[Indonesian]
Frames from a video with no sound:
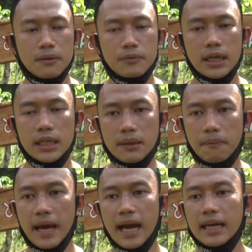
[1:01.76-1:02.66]
kemudian
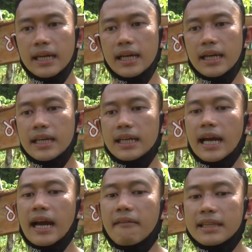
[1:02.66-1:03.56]
ditebang
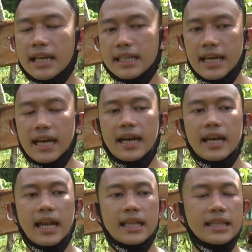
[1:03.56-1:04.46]
ini khawatirnya
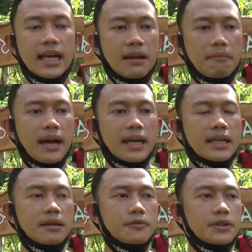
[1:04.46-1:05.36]
nanti yang nebang
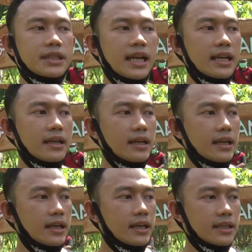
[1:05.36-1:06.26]
ini kemudian
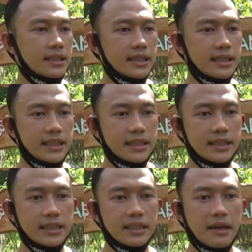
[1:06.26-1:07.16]
di
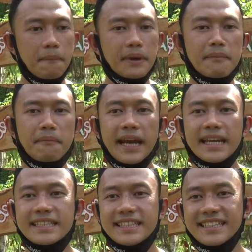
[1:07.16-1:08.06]

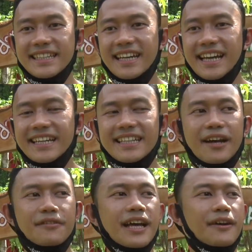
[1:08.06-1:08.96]
primpeni nah,
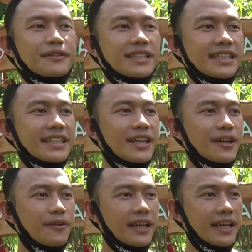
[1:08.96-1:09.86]
ditakut-takuti
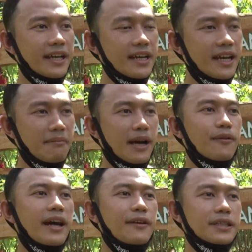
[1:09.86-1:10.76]
oleh
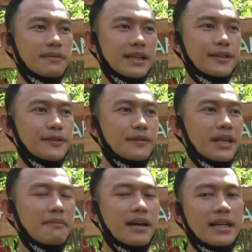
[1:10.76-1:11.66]
makhluk halus begitu
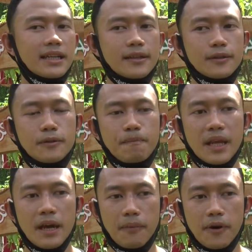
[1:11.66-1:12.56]
nah maka dari itu
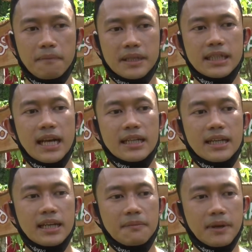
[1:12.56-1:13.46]
pohon besar
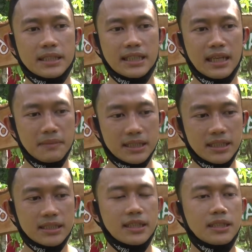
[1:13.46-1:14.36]
dengan kepercayaan
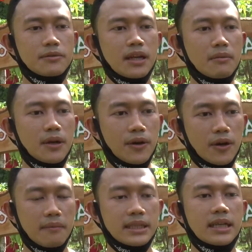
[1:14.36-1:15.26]
mistis ini kemudian
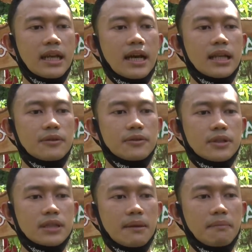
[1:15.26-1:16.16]
mendorong masyarakat
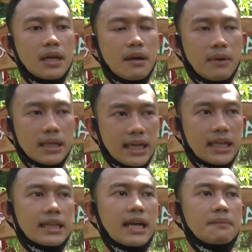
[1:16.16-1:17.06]
untuk tetap
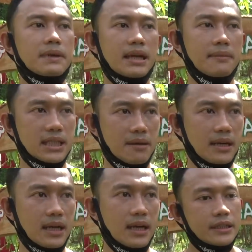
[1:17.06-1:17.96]
melestarikan
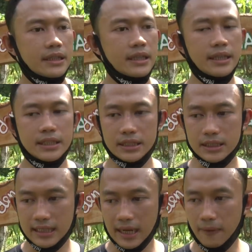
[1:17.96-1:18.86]
bersama-sama di
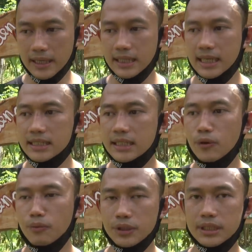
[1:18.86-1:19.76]
kawasan
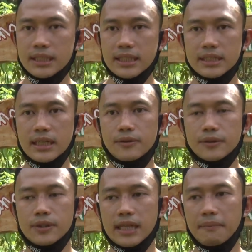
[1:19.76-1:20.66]
Silumut sini saja
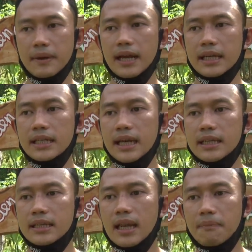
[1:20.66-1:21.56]
Dusun Sabrang ini
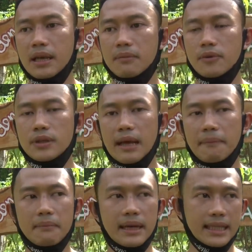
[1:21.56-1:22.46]
ada 88
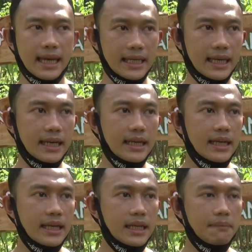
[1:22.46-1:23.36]
mata air
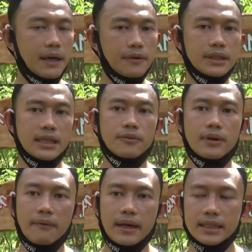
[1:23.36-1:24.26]
hmm. ini baru di satu
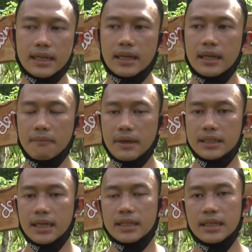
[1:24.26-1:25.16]
kawasan
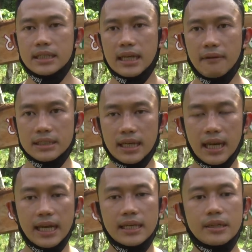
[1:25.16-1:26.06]
masih ada di
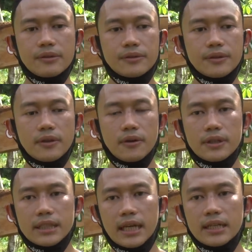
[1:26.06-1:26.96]
kawasan lain yaitu Dusun
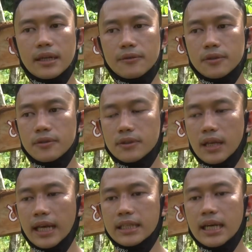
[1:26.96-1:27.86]
Prabasari dan
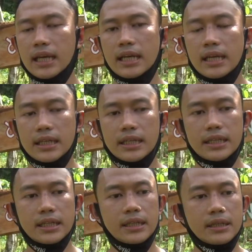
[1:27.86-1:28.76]
dusun-dusun lainnya
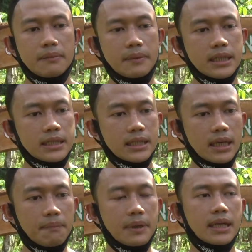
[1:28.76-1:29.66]
ini bisa
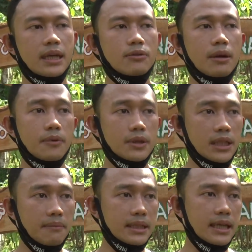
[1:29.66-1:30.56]
jadi lebih dari 20
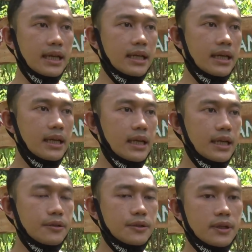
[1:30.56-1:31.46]
titik mata air
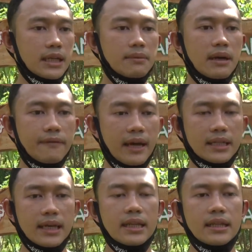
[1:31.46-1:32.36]
itu juga
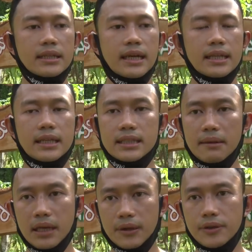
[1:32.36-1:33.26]
dimanfaatkan tidak hanya di
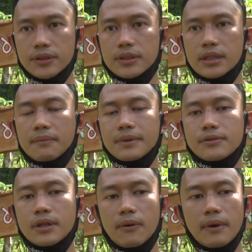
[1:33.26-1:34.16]
Samar Bioso tetapi
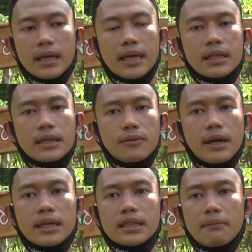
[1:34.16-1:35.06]
juga warga di
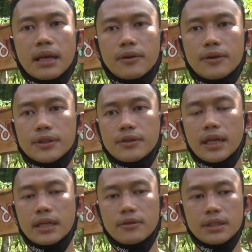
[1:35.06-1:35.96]
luar di Samar Bioso,
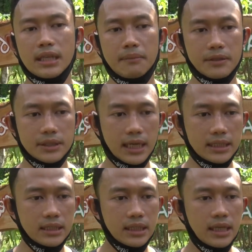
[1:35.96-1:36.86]
yaitu desa
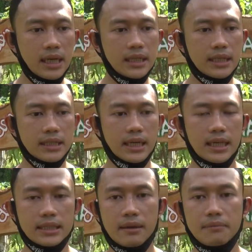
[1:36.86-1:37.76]
Sari, desa
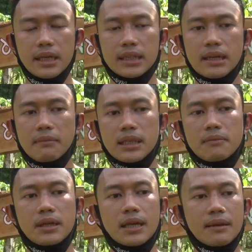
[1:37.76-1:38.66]
Kalijambe, kecamatan
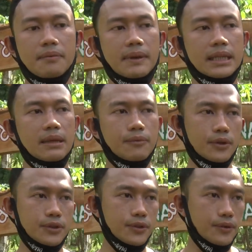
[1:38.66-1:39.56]
Kecamatan Bener, Kabupaten
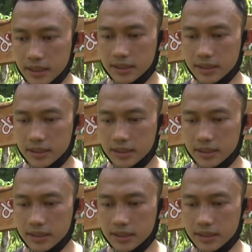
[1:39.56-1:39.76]
Purworejo.